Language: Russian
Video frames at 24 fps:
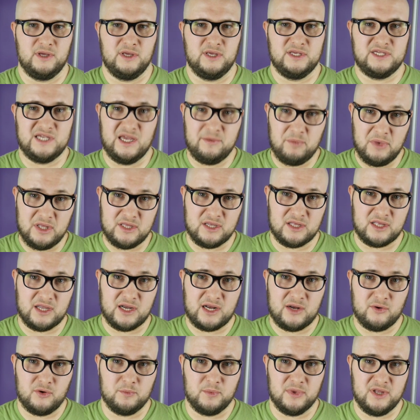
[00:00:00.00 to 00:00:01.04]
И замена
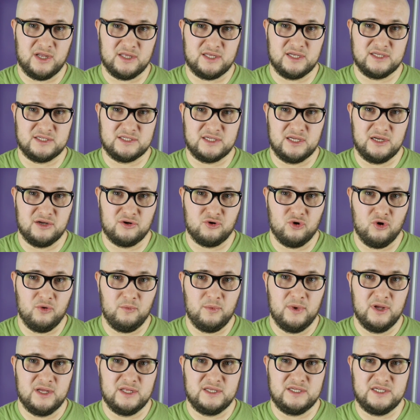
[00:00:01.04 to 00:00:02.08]
такой платы
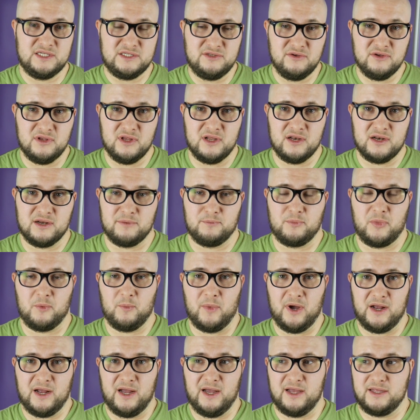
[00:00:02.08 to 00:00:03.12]
целиком действительно
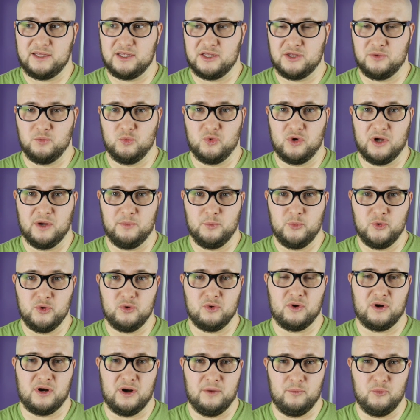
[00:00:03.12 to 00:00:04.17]
помогает этому
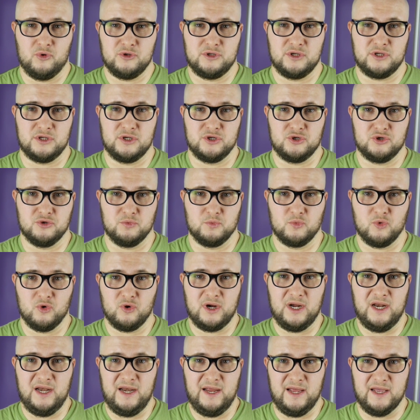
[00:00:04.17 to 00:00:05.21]
компьютеру работать еще
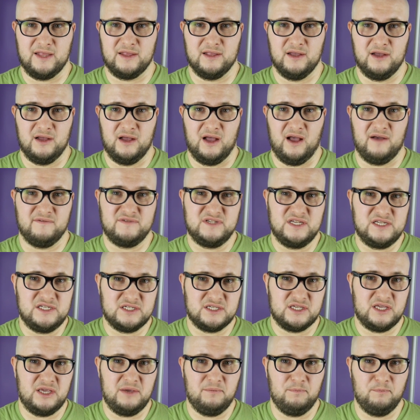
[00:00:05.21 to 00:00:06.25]
много лет, а
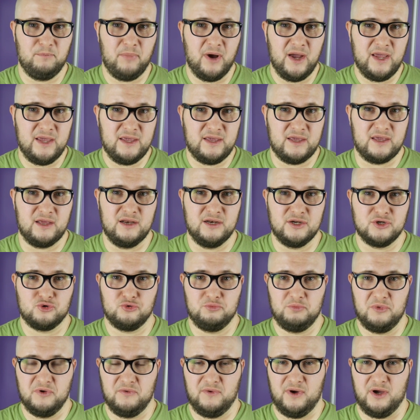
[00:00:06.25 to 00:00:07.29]
всяческие пайки лишь
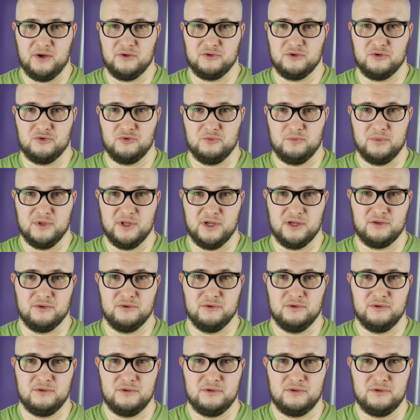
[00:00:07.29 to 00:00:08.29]
убивают эту плату.